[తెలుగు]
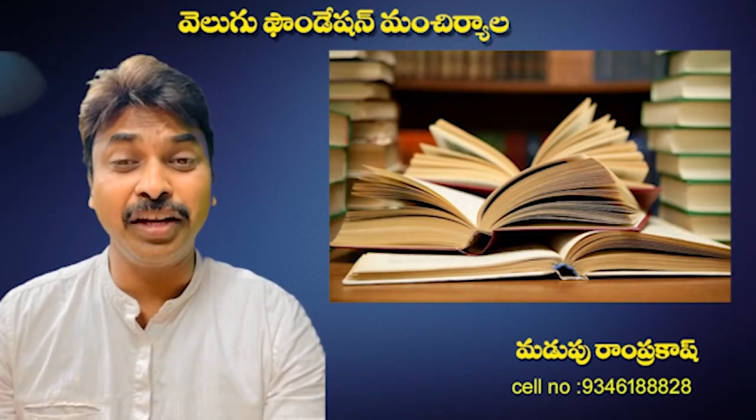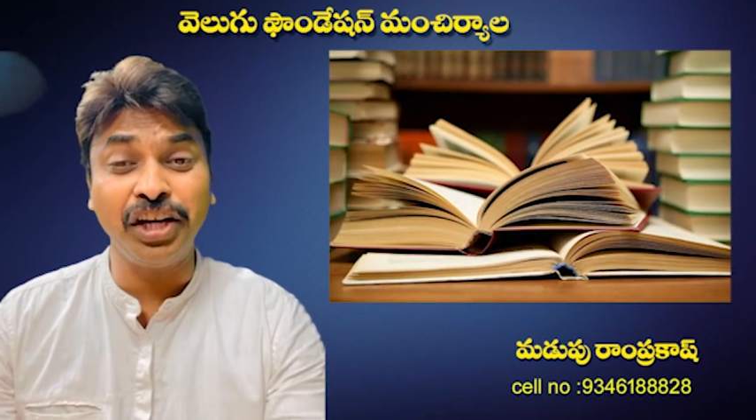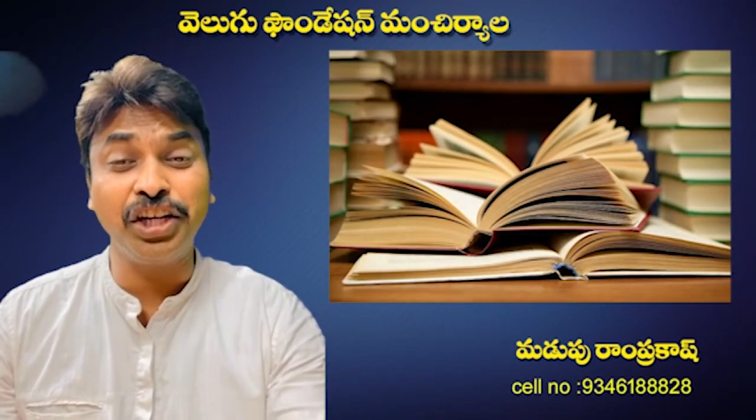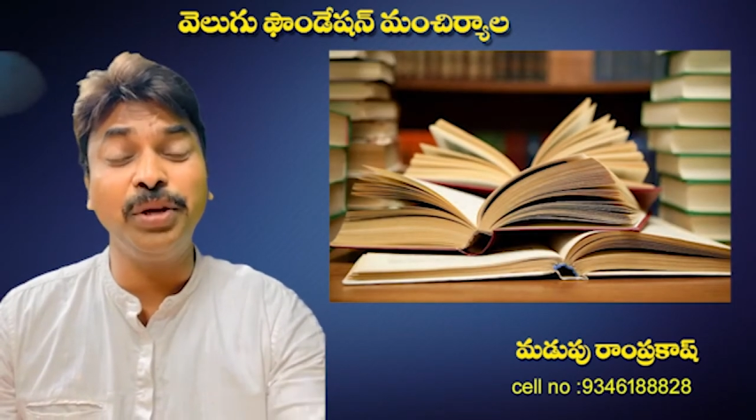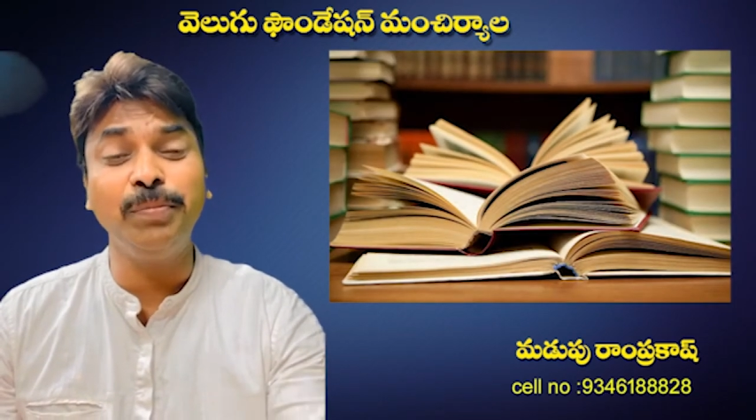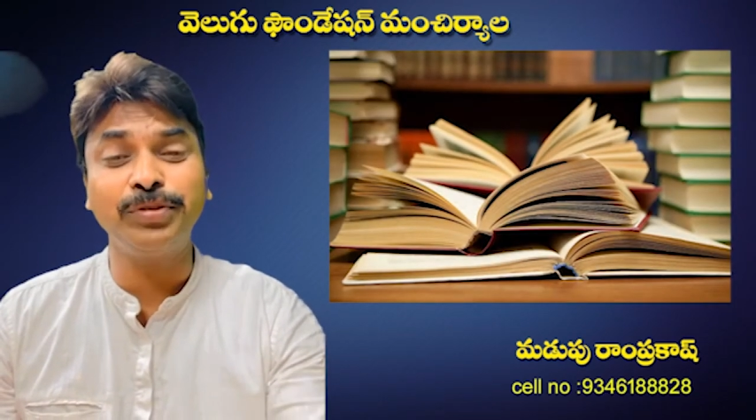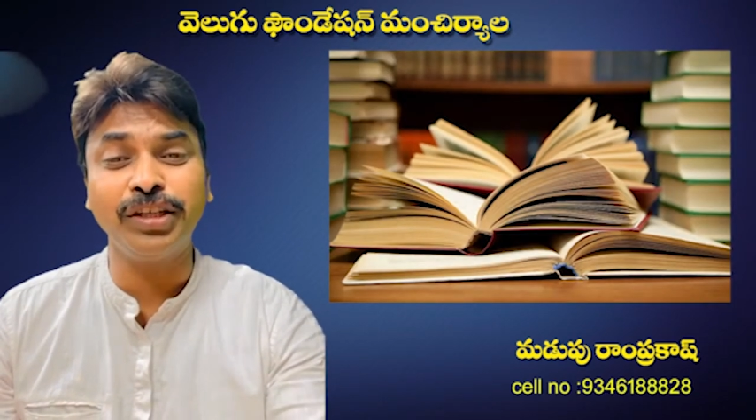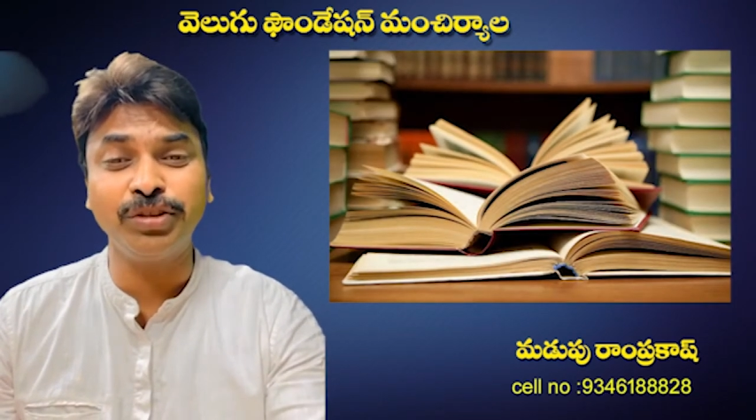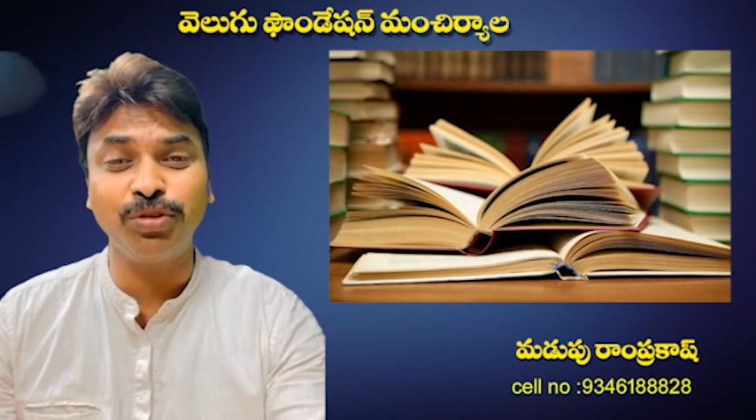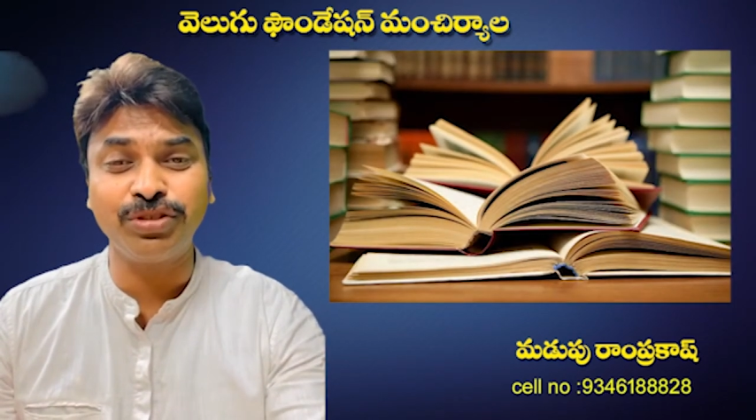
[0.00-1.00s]
రెట్టింపు
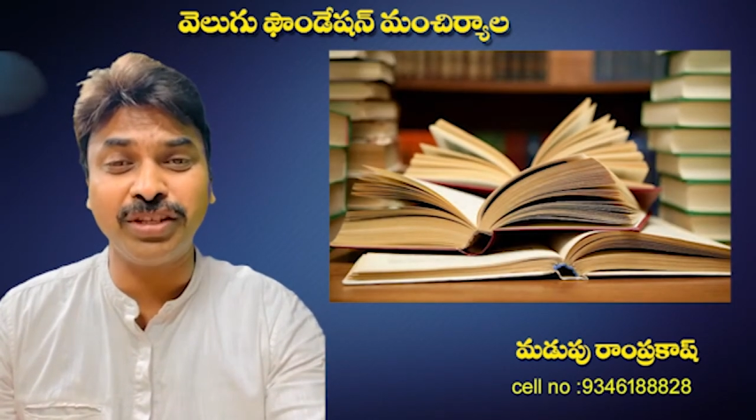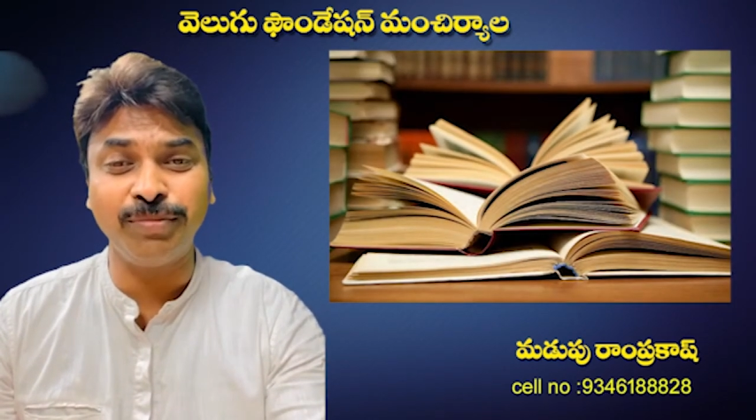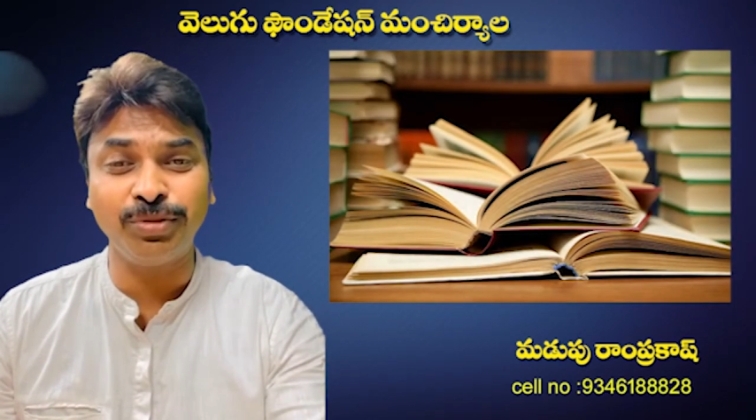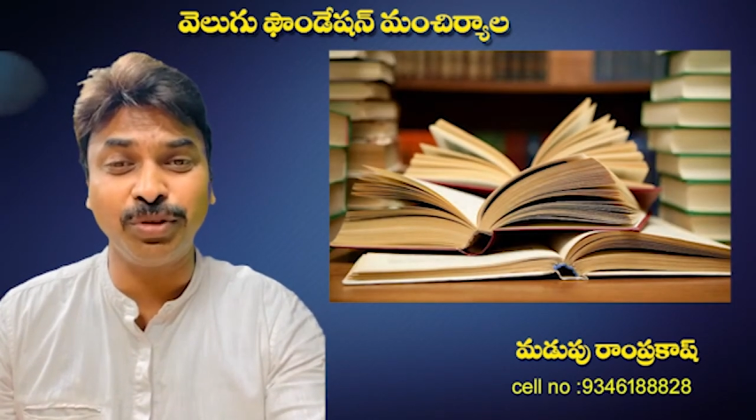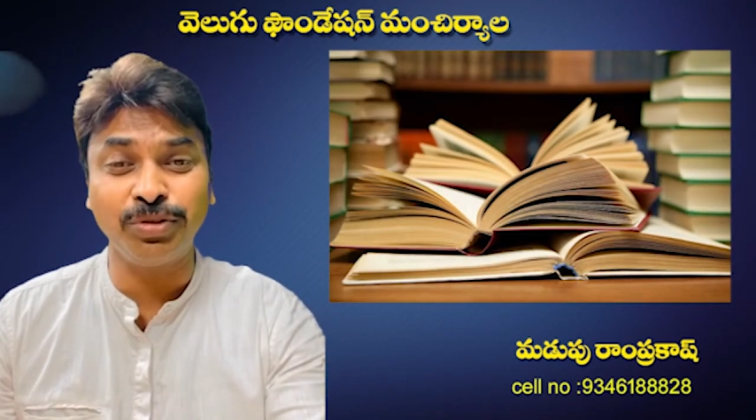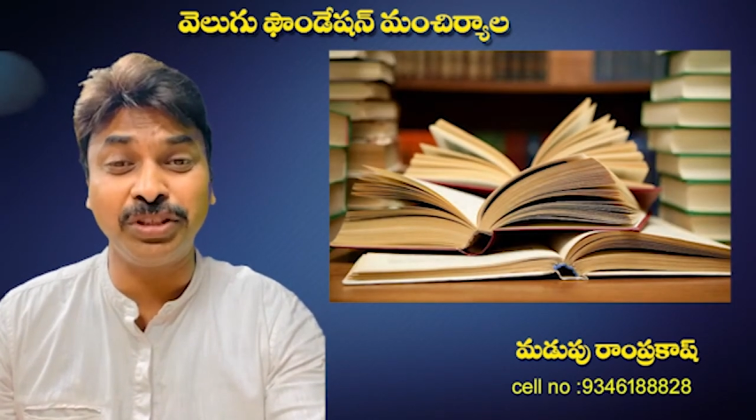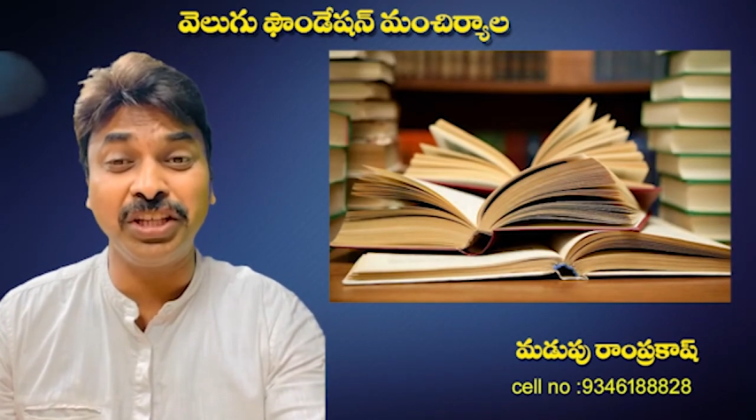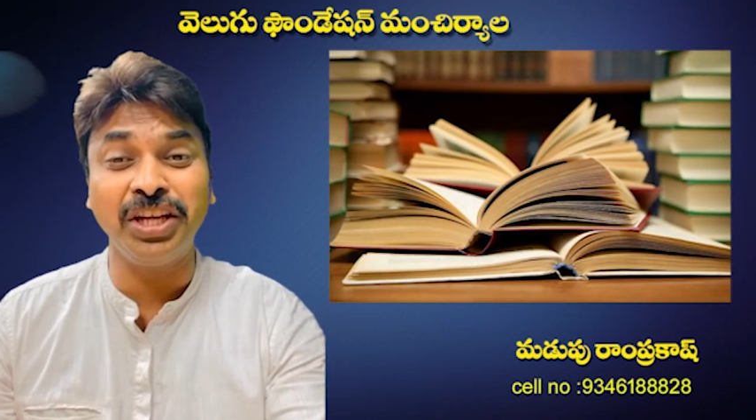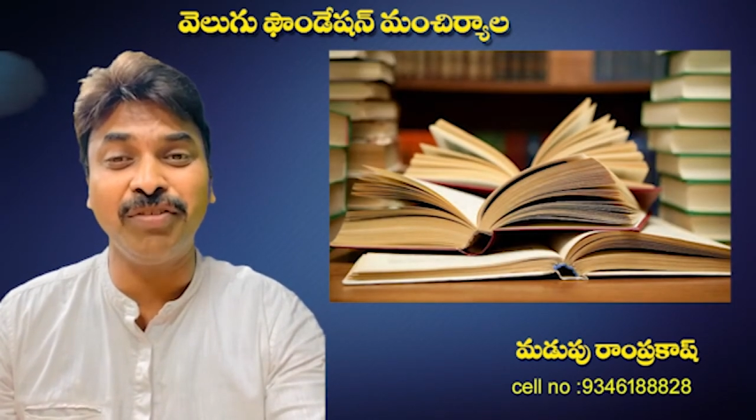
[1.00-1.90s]
సంతోషంతో తిరిగి